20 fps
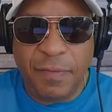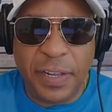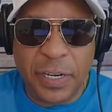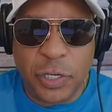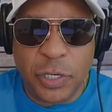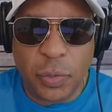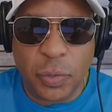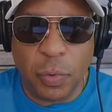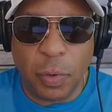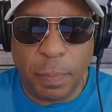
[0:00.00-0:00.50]

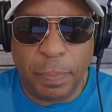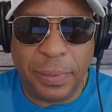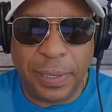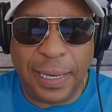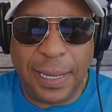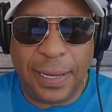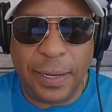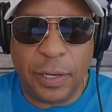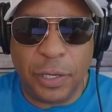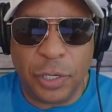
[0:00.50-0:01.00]
Un
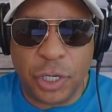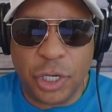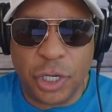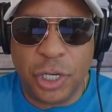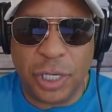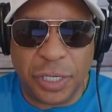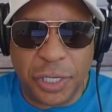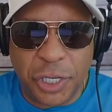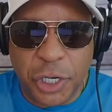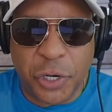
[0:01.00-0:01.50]
jugador
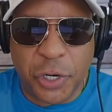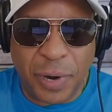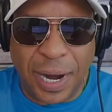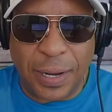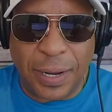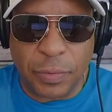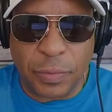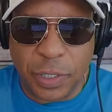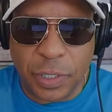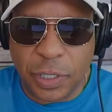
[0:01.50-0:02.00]

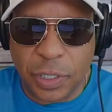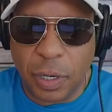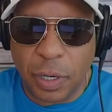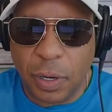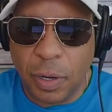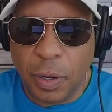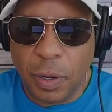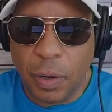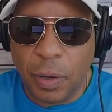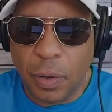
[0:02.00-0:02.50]
individual
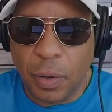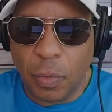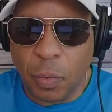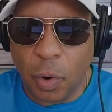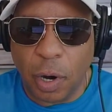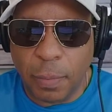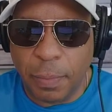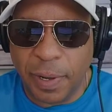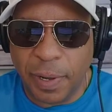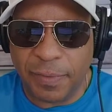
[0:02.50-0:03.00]
debería
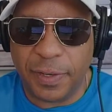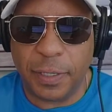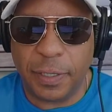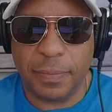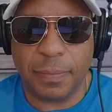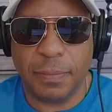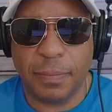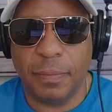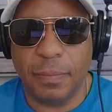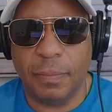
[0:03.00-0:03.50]

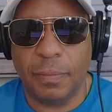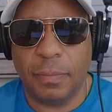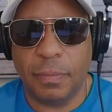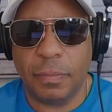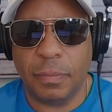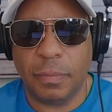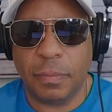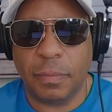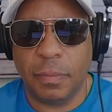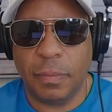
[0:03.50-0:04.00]
superar a
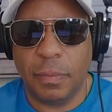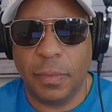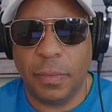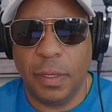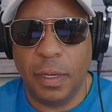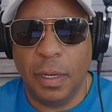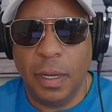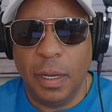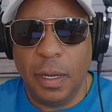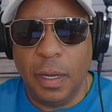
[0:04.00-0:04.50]
Warren
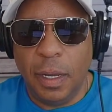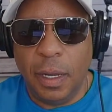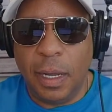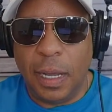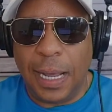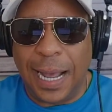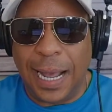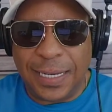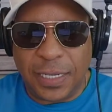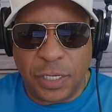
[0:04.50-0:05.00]
Buffett.
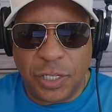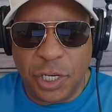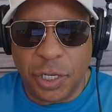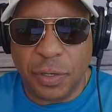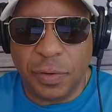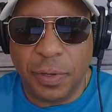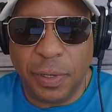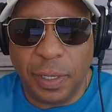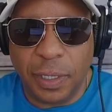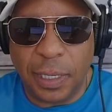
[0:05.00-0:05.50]

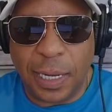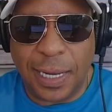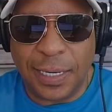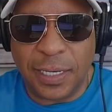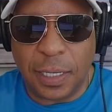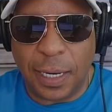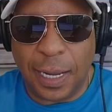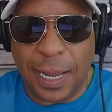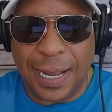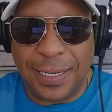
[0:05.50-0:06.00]

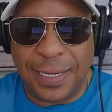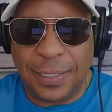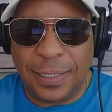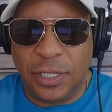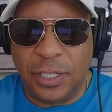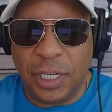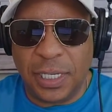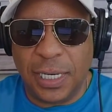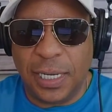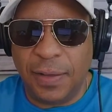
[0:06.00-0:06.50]
Como
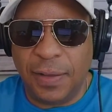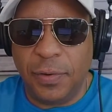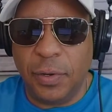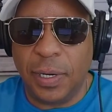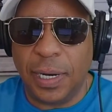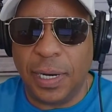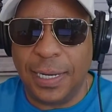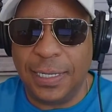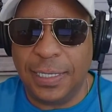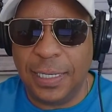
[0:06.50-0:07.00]

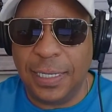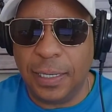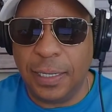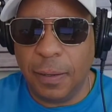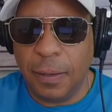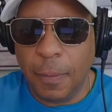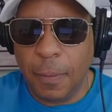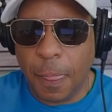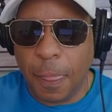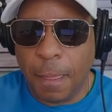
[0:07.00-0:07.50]
para
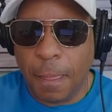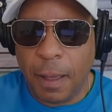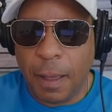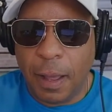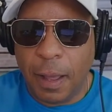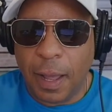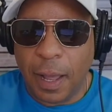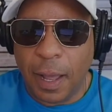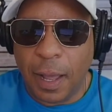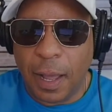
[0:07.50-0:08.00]
darles una idea
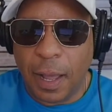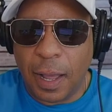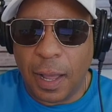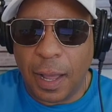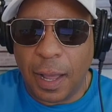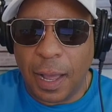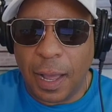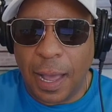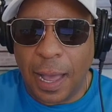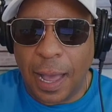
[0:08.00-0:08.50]
general,
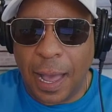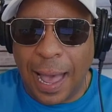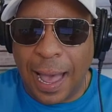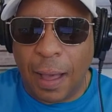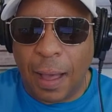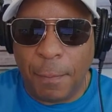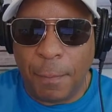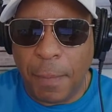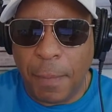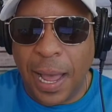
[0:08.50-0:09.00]

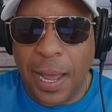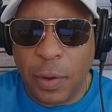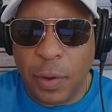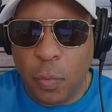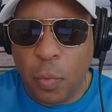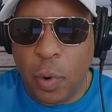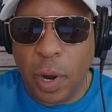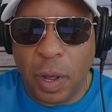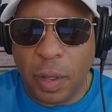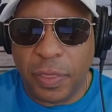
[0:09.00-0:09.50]

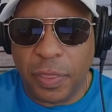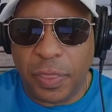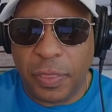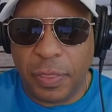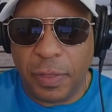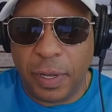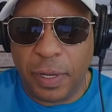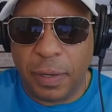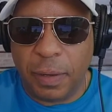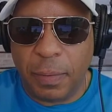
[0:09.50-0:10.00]

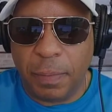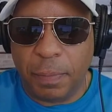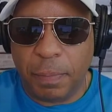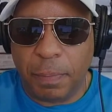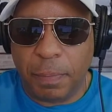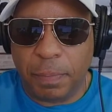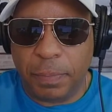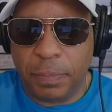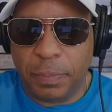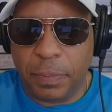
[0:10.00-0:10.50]

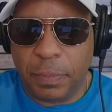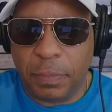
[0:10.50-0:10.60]
mi